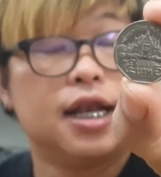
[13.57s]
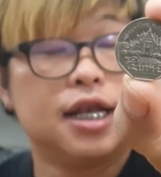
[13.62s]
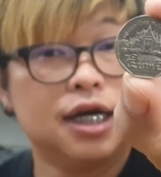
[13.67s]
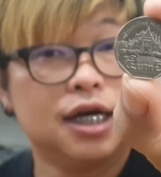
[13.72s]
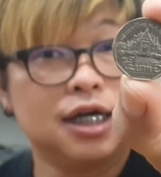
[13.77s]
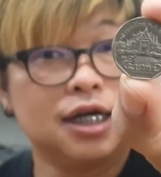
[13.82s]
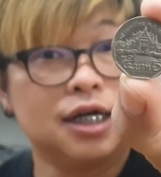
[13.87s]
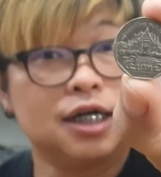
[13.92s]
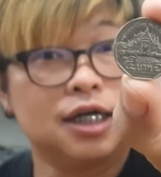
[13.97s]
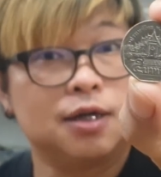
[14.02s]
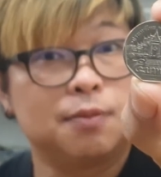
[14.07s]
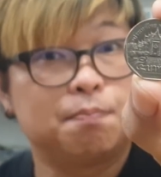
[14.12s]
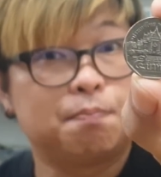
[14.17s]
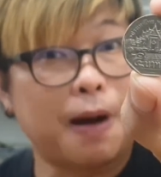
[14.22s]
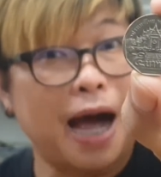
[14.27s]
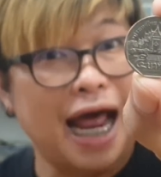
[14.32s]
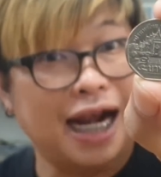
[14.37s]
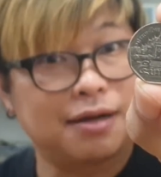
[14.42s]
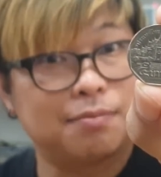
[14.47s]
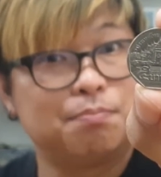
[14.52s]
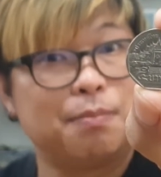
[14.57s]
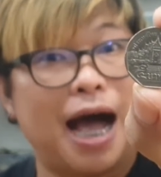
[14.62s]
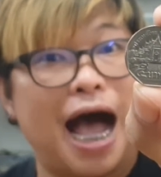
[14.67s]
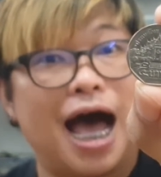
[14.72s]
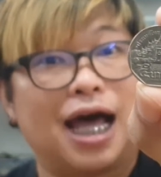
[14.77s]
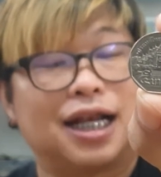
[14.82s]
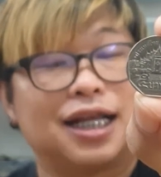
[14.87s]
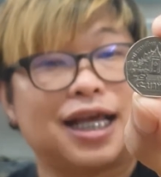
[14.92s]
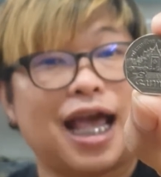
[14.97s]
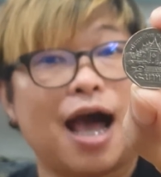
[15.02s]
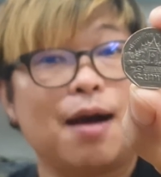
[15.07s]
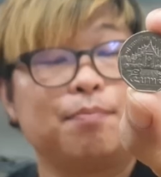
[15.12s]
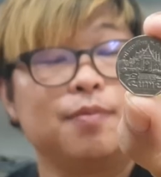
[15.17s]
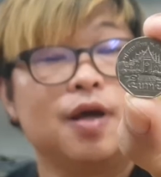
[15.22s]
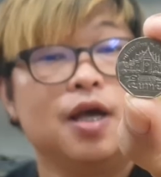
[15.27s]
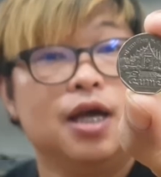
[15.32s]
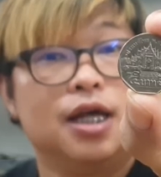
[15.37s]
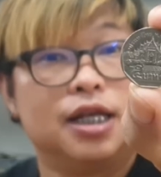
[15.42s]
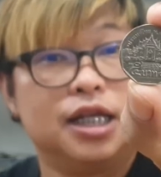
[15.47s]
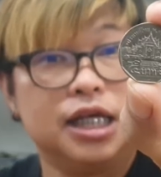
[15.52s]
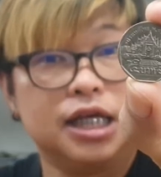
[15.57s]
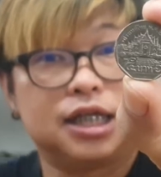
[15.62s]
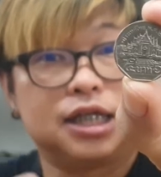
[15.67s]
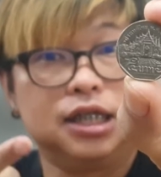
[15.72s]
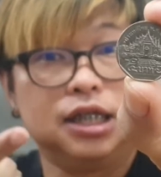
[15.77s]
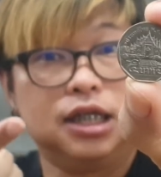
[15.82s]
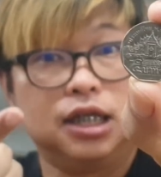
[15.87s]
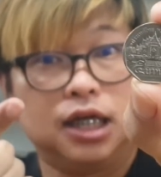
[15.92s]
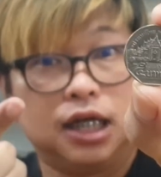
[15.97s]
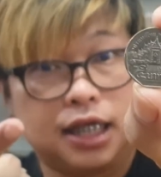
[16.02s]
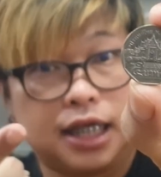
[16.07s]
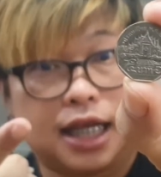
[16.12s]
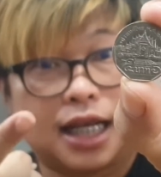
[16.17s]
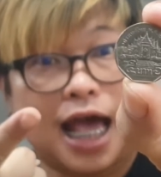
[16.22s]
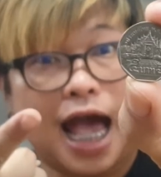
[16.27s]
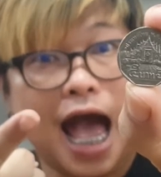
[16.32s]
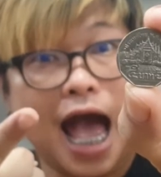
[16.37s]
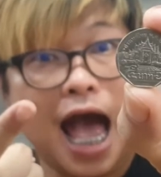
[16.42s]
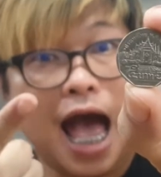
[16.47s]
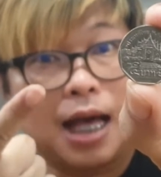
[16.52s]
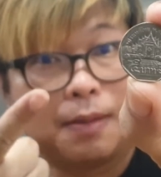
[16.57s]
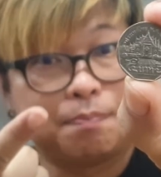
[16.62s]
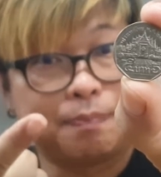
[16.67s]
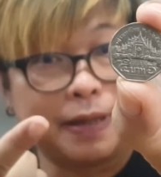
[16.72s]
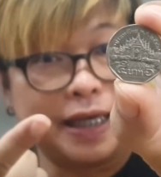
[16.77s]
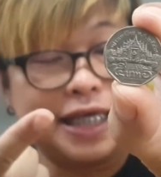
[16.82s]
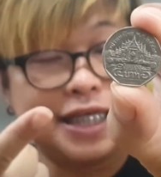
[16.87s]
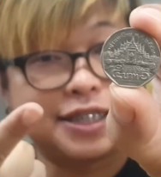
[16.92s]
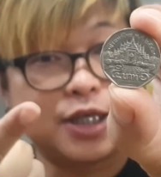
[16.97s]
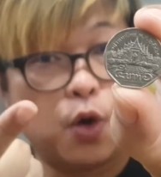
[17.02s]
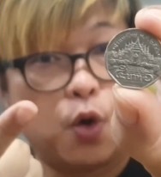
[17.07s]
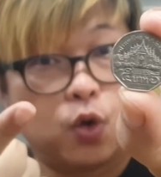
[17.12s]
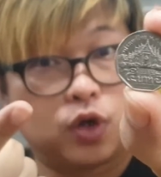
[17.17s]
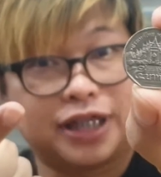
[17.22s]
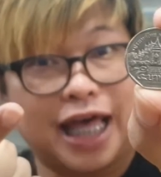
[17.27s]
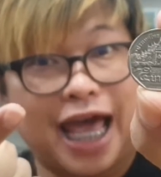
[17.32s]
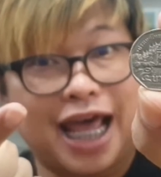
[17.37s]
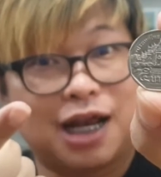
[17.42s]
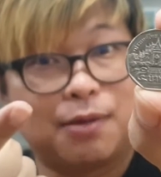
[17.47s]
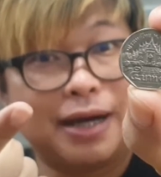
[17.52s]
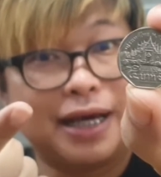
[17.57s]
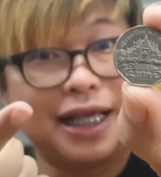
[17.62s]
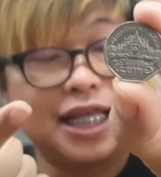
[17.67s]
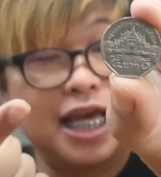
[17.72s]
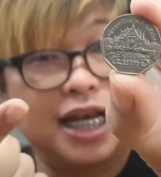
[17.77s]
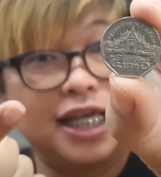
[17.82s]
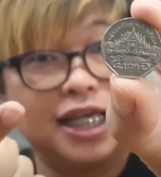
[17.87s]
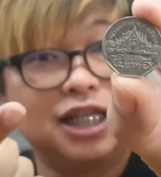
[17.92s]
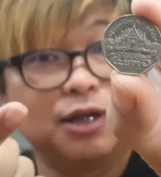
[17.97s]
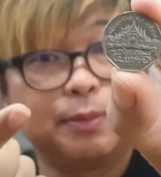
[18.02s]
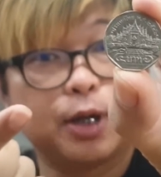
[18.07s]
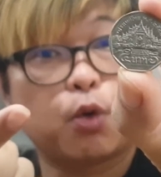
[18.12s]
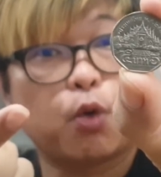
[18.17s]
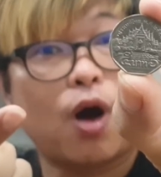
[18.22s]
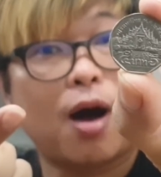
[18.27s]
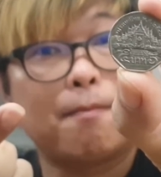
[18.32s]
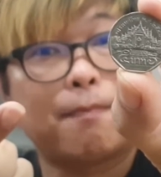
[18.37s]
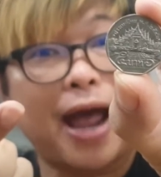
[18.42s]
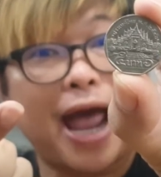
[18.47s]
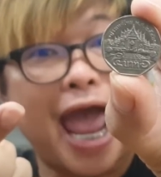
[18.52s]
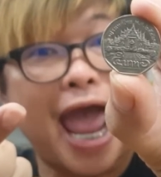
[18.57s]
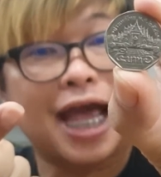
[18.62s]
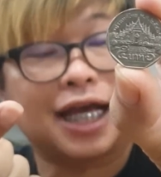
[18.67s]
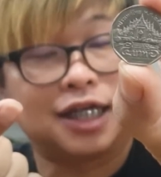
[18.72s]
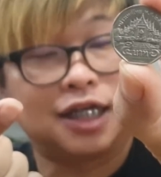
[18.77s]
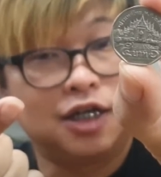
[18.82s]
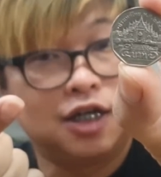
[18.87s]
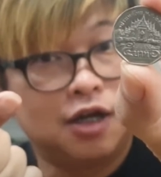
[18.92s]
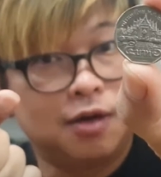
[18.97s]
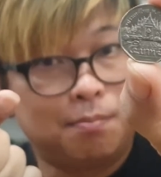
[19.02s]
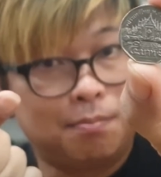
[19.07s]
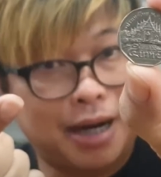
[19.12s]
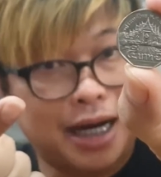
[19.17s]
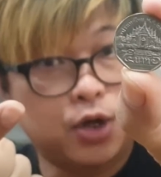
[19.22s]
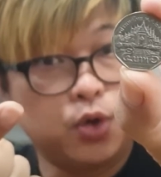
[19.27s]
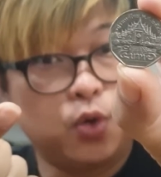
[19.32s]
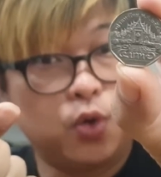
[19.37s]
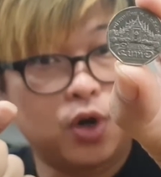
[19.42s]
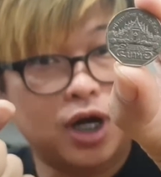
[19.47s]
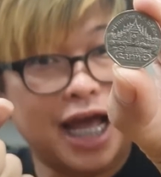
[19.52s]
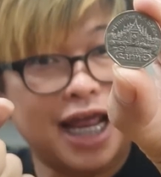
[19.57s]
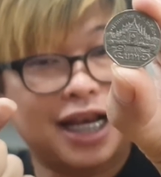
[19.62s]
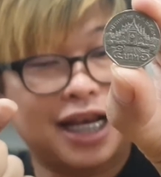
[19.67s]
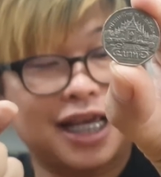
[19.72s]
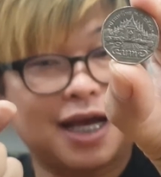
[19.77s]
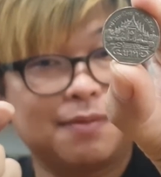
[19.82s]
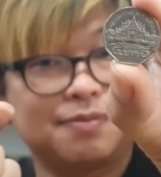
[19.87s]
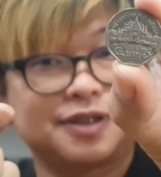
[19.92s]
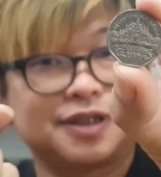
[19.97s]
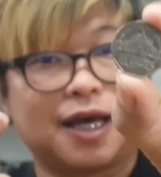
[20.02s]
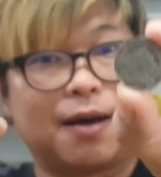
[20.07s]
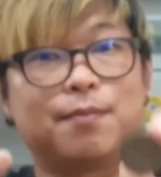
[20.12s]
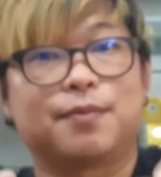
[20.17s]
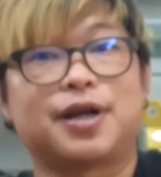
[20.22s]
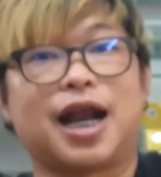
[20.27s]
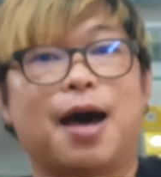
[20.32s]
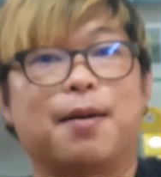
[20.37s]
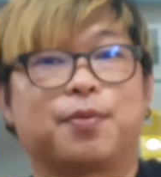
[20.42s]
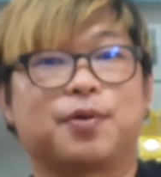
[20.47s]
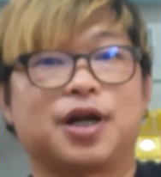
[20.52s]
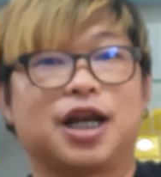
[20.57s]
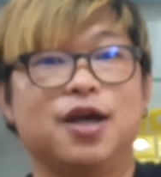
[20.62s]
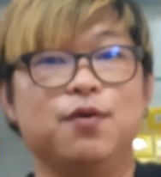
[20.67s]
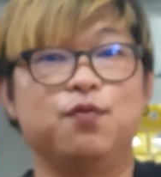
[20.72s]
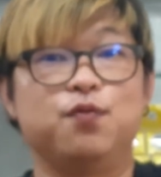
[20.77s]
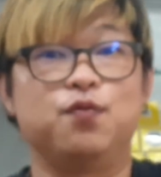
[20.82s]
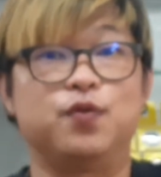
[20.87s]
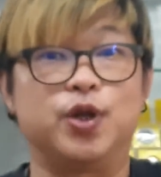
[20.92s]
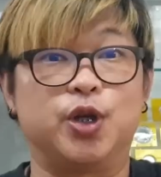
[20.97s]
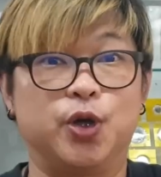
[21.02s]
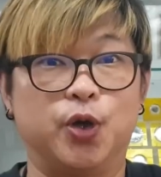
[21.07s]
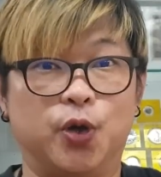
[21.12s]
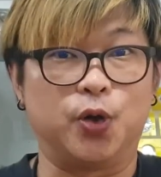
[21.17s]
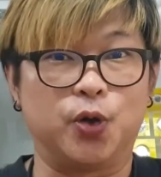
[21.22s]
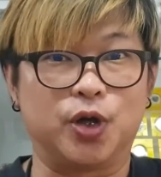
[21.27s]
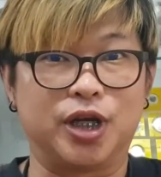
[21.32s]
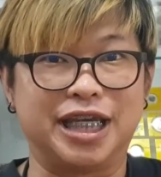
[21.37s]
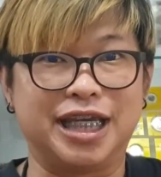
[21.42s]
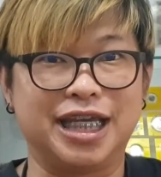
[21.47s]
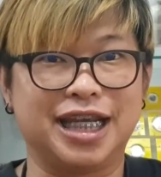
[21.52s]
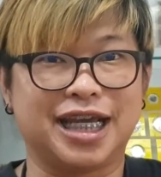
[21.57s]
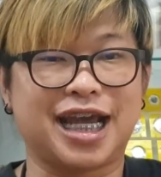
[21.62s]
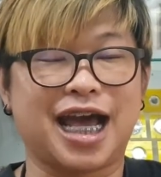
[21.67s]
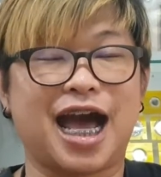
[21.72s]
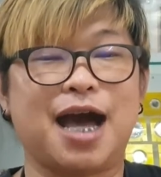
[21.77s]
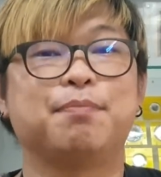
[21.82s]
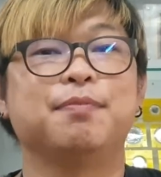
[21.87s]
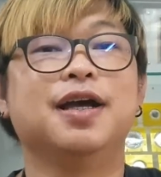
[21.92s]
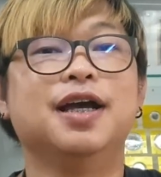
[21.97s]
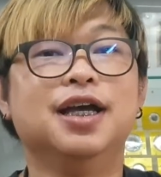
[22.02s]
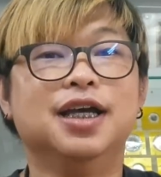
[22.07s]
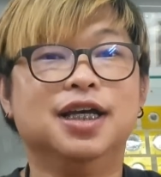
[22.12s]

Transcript: หนึ่งพัน บาทนะครับนี่คือเหรียญห้าปีสิบหกแต่ทำไมเหรียญนี้ถึงมีความแพงมาดูกันนะครับสำหรับคลิปวิดีโอนี้นะครับ